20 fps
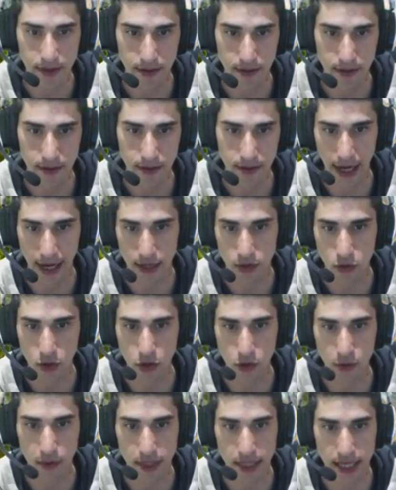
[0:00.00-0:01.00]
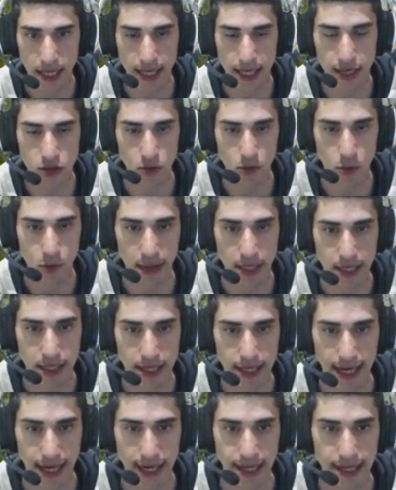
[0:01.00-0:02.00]
Venga, ahora es cuando me enseñas cómo vas,
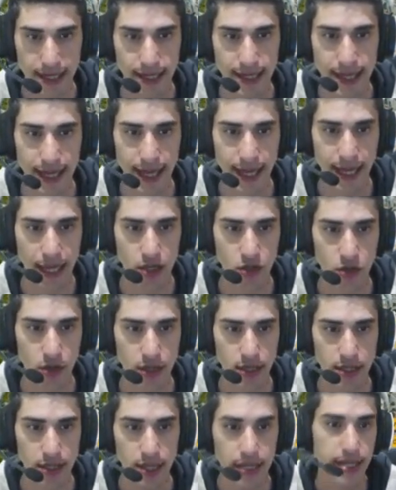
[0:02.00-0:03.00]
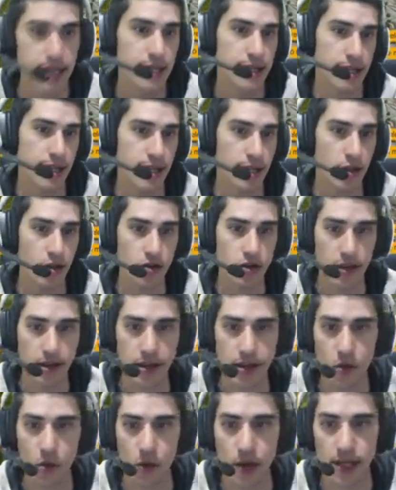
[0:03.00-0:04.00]
crack. Eso es. 32 de
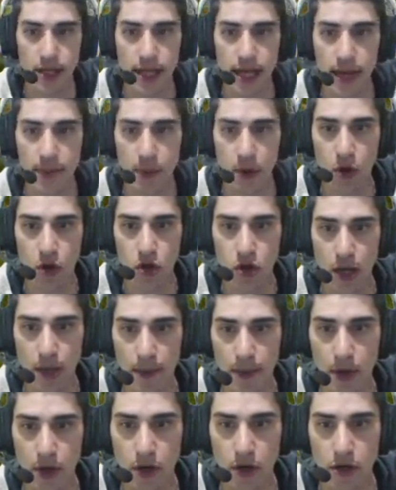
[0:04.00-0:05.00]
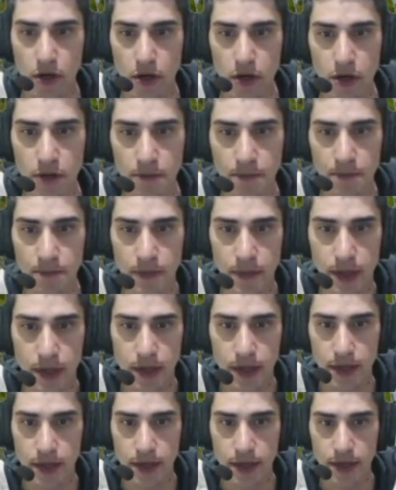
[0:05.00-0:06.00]
50, poquito a poco.
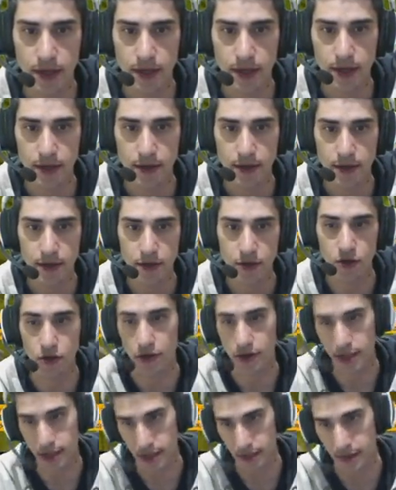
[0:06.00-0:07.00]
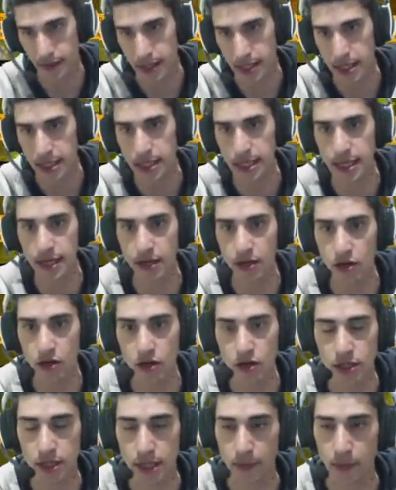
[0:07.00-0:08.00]
12 de
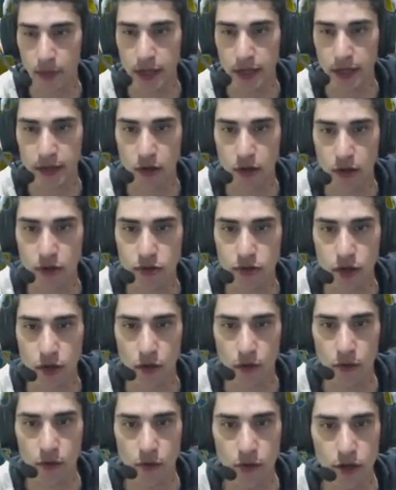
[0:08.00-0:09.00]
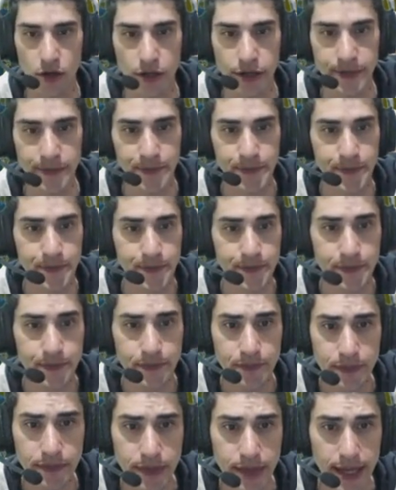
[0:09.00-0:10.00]
25, ya puedes lo juntar todo en uno.
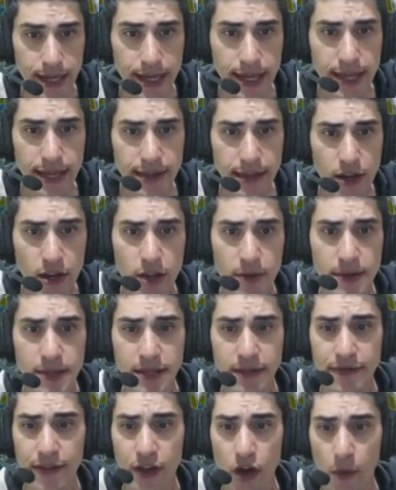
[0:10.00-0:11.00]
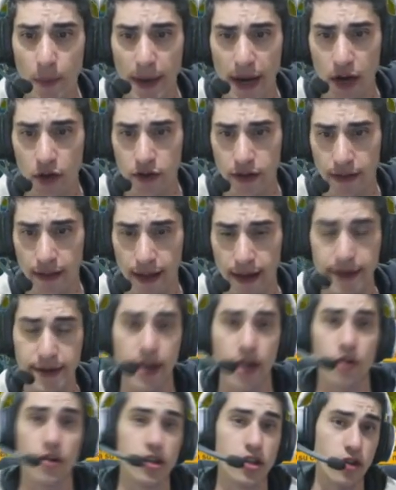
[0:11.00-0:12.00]
Y 0 de 25 para Notre Dame,
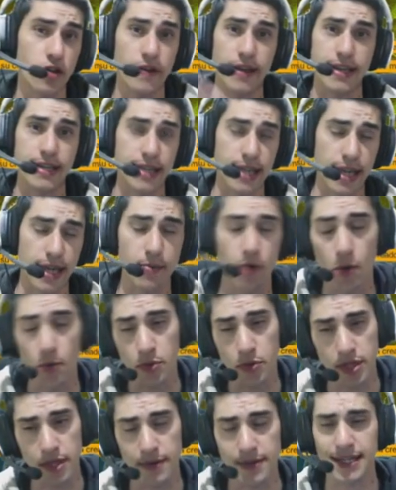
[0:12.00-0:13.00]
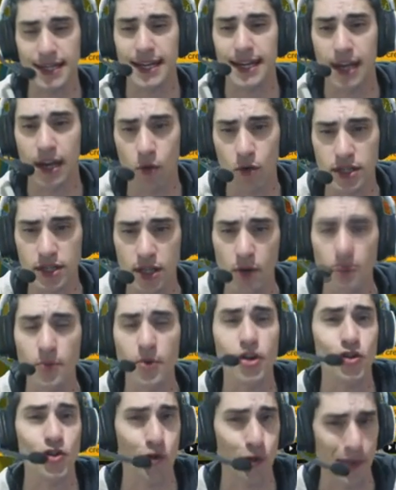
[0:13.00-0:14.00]
que con eso de que se quemó, pues debe ser que les cuesta un
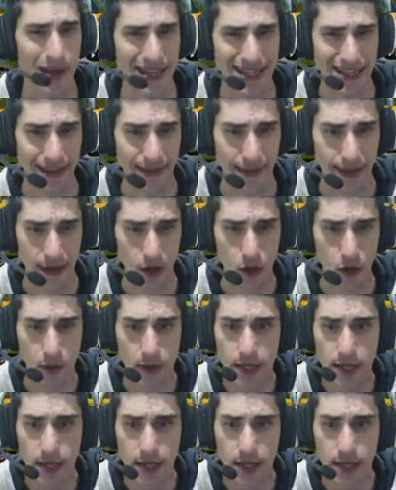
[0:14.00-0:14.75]
poquito más hacerlo.